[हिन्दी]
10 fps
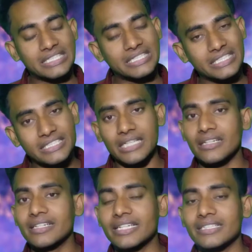का कितनी ज़्यादा
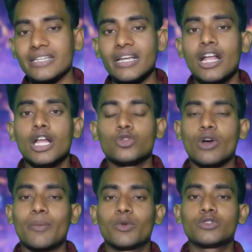क्रेज़ है तो
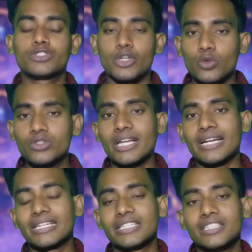आप लोग ज़रूर
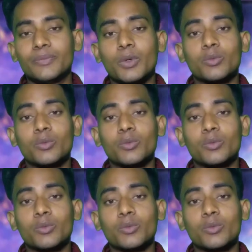जाके हिंदी